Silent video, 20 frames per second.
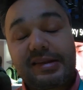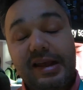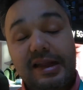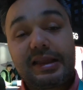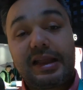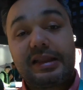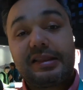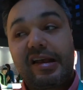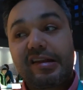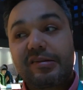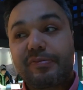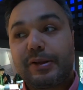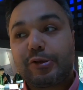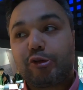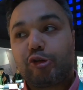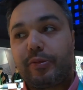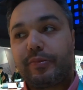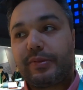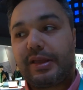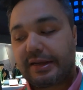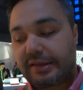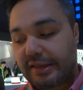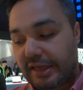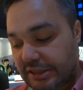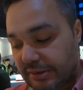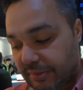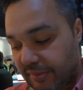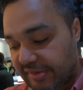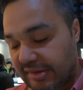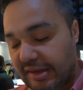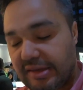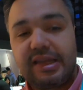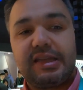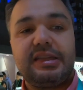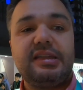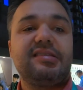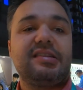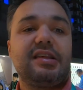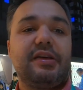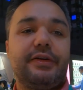Zaten lansman dönemine yaklaştığımızda
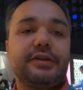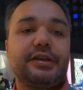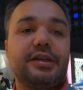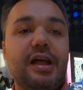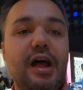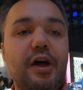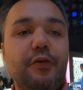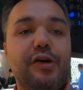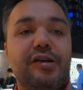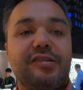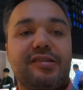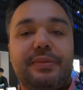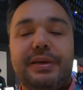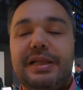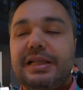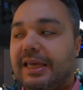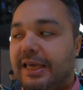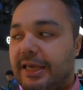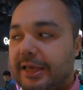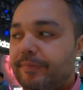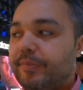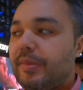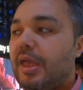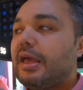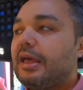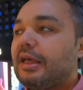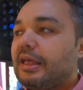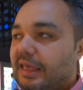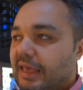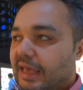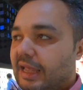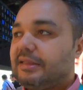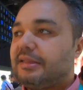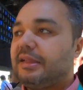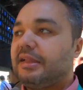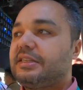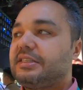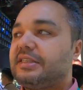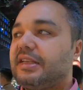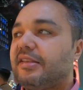teknik seviyede daha fazla bilgiyi
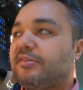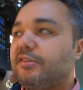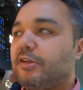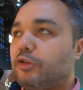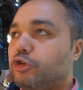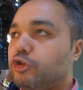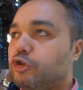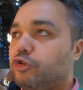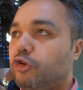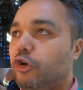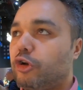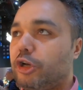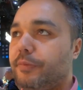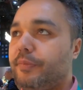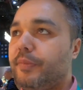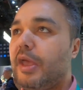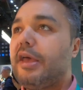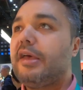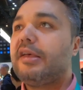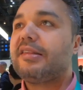elde edeceğiz diye düşünüyorum.